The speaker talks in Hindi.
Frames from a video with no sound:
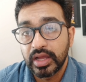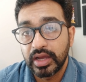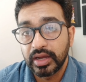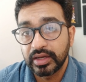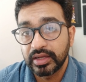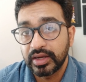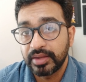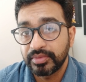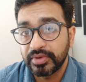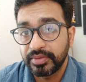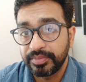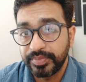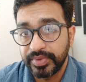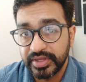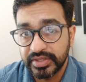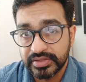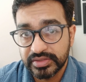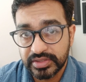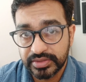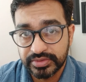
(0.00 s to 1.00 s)
अगर आपका
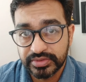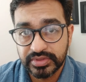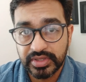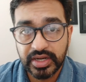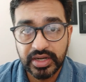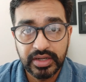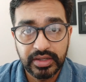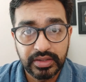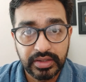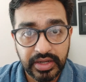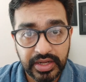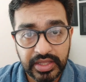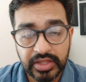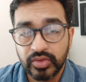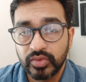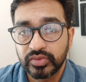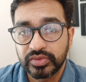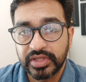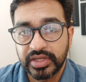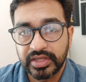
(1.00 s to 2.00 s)
पेन सब्साइड नहीं
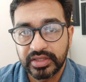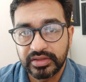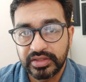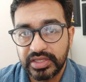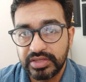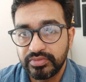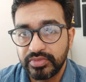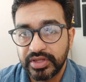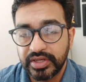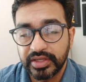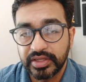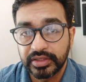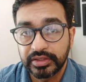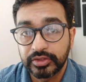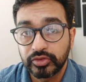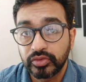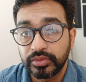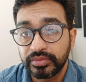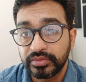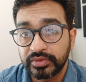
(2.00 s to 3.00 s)
होता है तीन महीने के
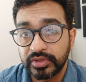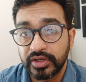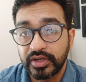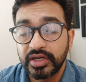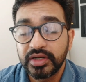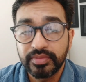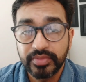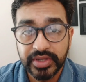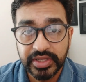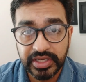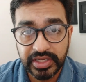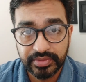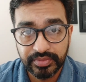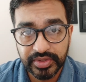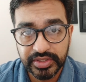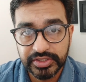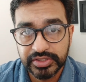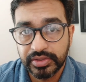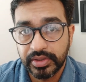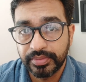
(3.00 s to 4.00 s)
अंदर तो थर्ड महीने
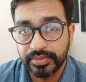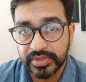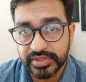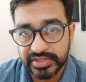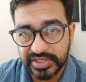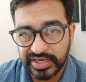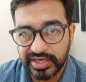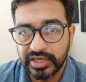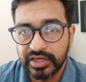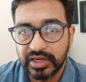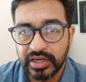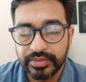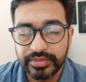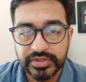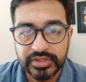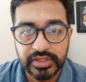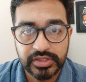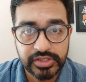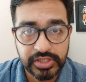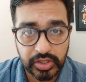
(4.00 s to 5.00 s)
में जो आपका सेकेंड
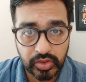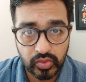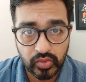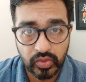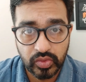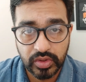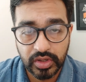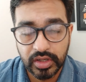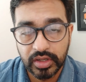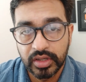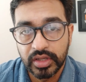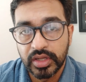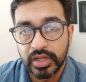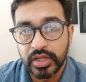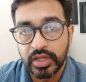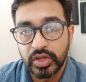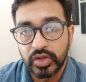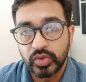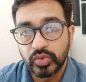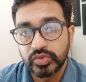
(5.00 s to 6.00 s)
ट्राइमेस्टर चालू होगा
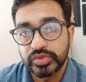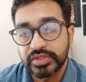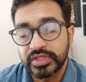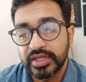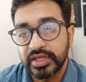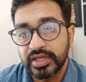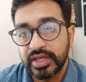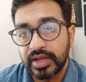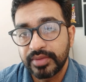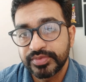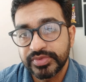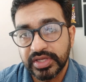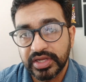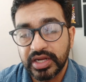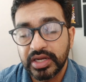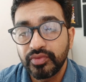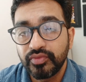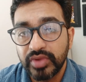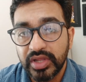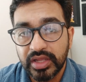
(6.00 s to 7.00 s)
उसके आप
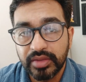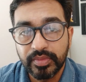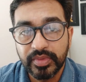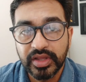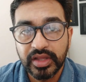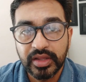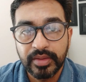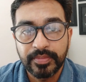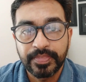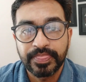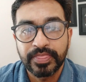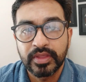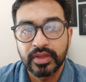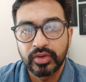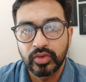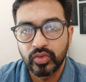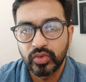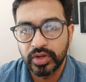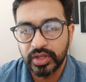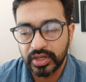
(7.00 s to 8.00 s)
सेकेंड वीक में
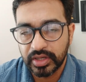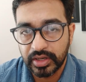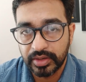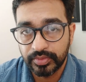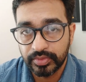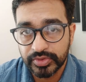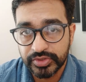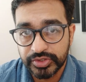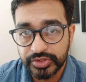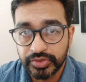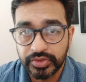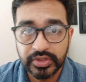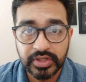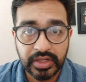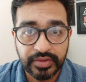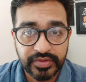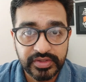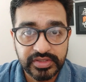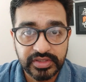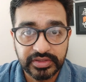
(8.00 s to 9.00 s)
रूट कैनाल प्रोसीजर
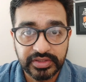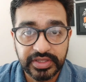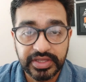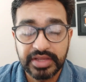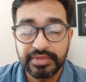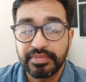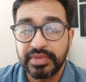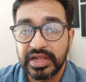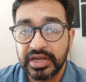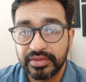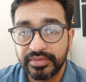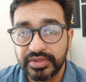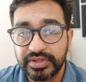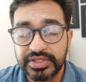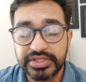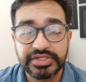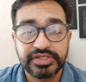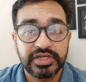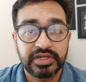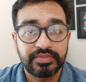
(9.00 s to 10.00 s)
करवा सकते हैं मैंने भी
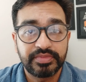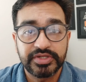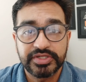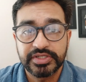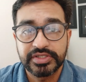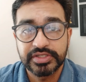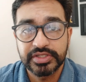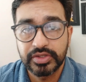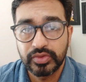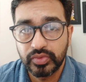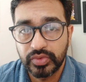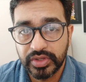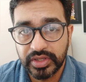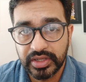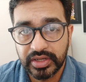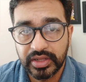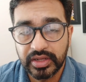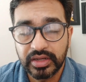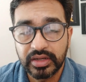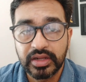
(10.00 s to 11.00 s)
तीन चार पेशेंट्स के रूट
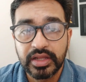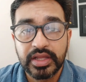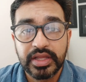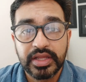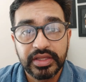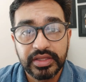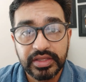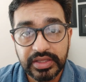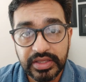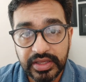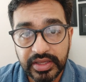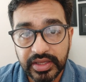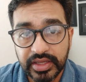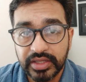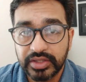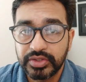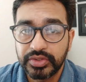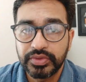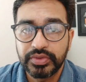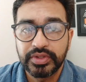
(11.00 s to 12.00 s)
कैनाल किए
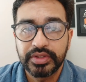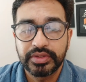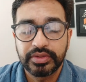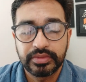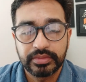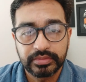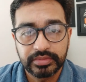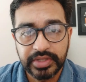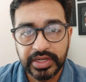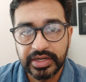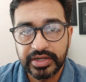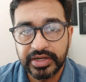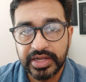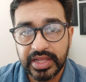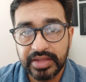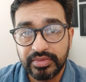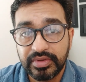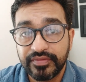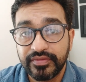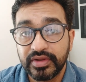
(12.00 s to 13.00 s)
हैं ड्यूरिंग दैट
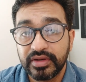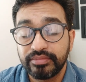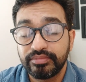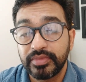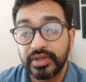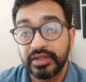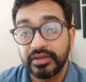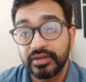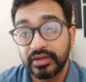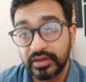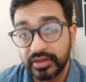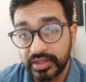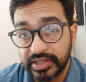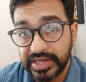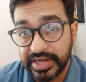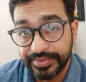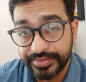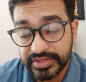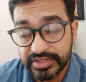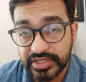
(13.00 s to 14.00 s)
टाइम इवन मैं थर्ड
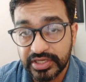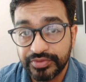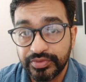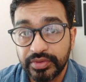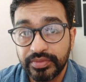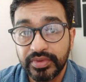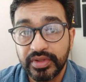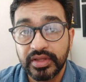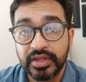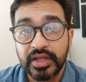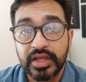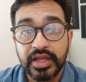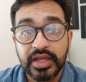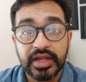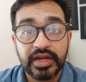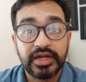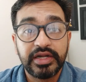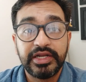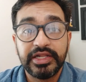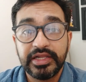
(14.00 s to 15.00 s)
ट्राइमेस्टर में भी
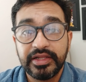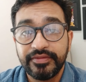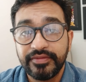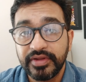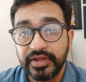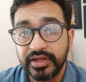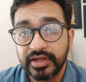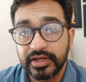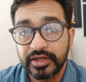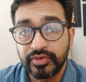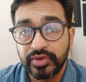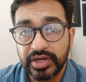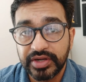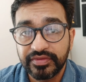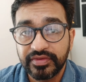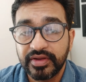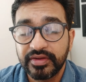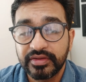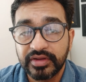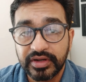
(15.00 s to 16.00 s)
डिलीवरी के
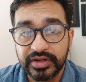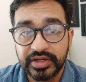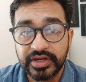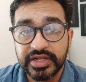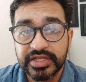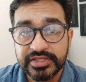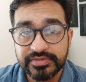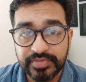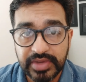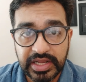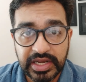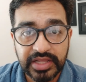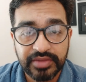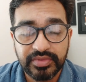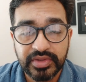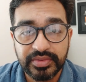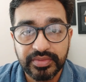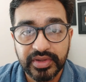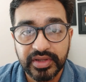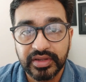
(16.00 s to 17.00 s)
25-30 डेज पहले
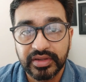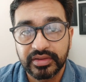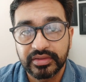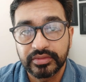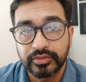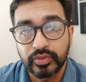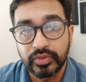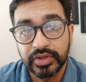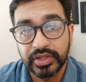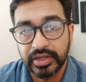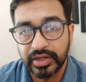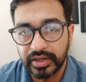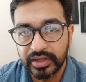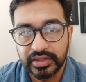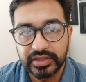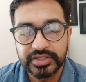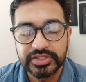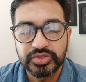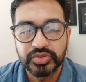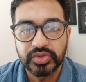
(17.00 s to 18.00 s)
भी मैं रूट कैनाल
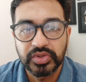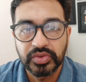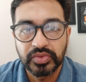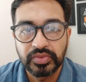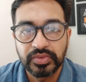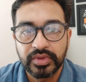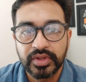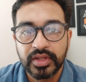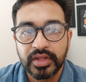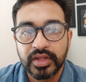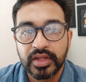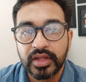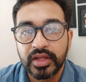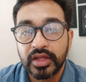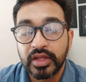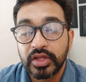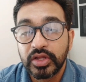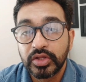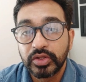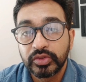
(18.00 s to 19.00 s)
कर चुका हूँ
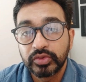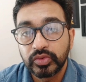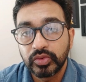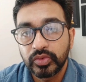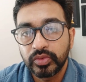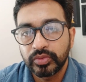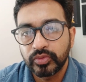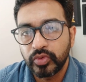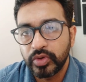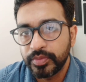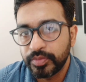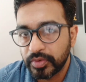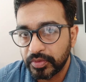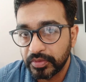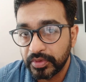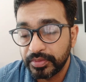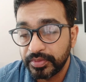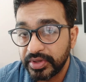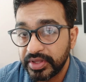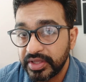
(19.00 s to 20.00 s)
तो कोई
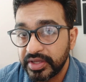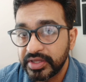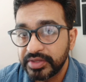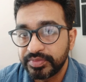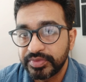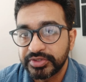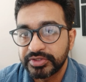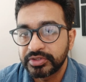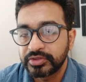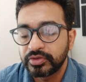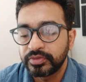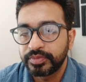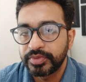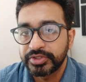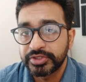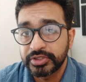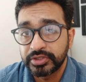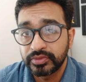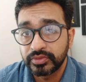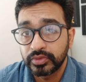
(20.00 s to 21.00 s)
प्रॉब्लम नहीं आई पेशेंट को
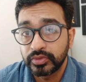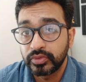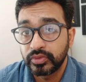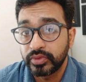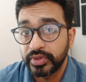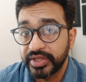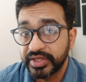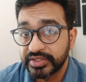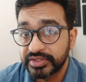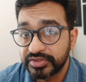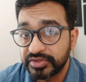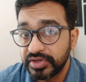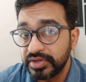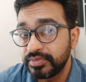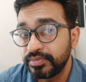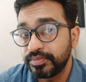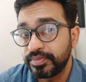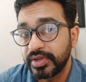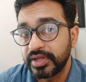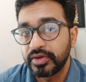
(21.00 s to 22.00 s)
पेशेंट को
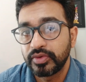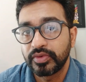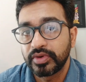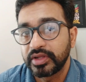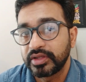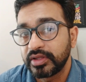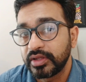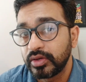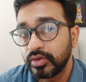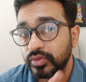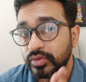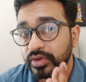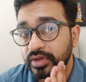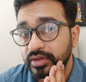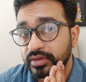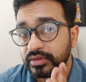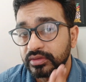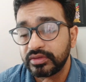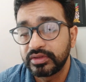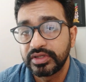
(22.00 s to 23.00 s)
एक्सट्रीम पेन हो रहा था
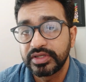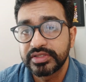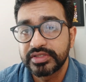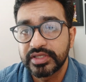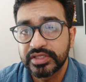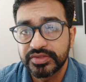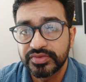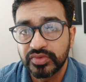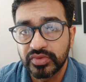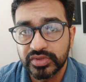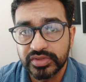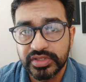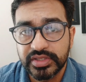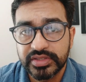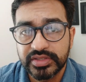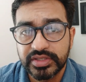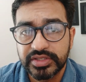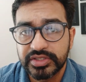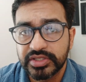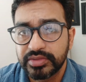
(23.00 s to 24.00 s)
लोअर थ्री सिक्स फोर
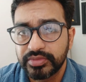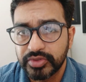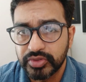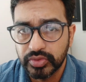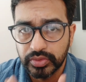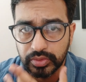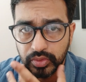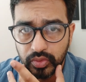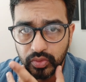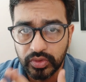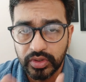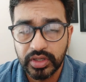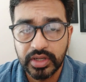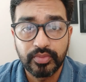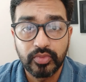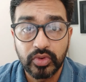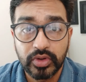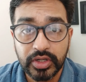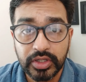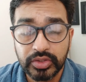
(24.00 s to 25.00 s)
सिक्स रीजन में जो लोअर का
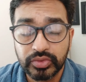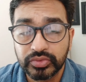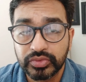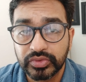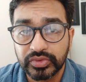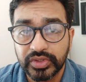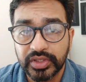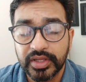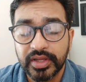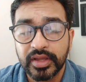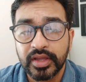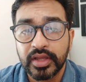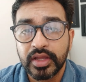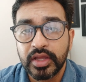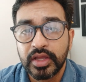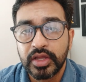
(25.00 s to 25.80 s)
मोलर टूथ होता है